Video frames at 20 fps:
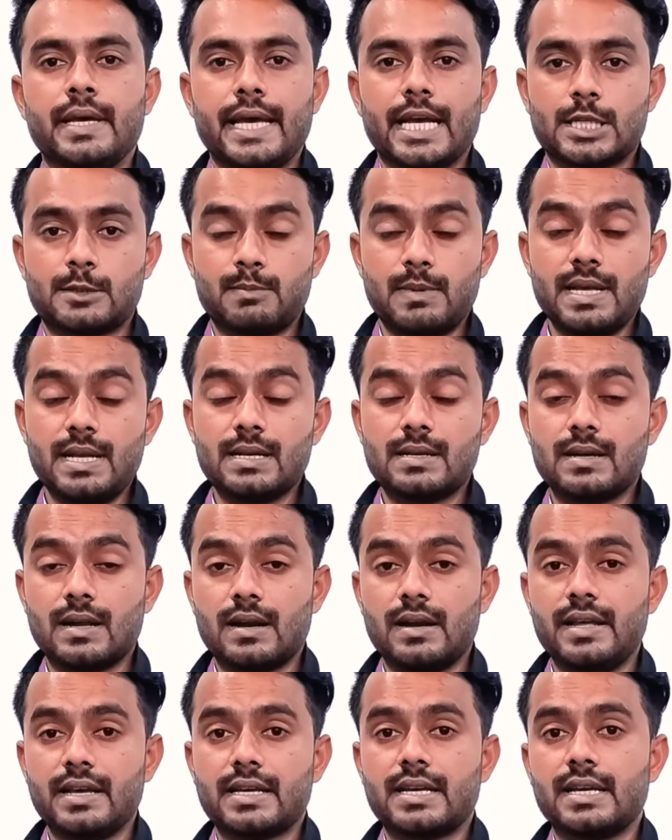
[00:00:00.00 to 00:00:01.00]
एक्सप्लेन
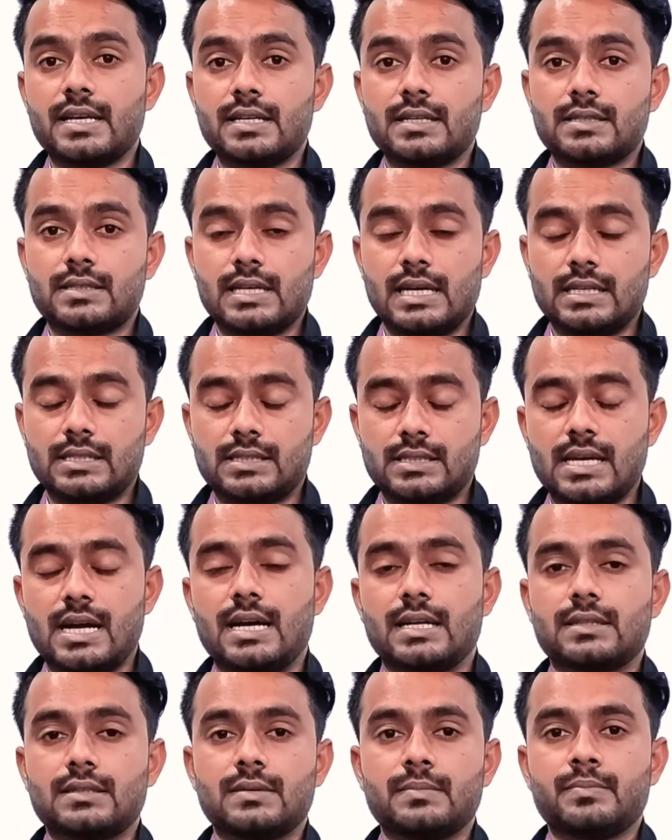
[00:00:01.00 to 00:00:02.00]
करने के साथ
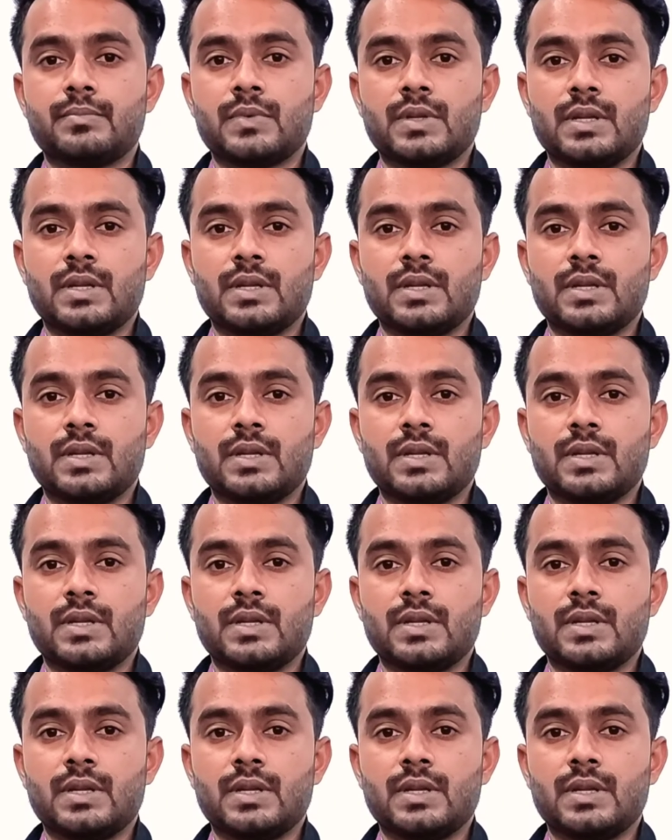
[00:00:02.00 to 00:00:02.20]
साथ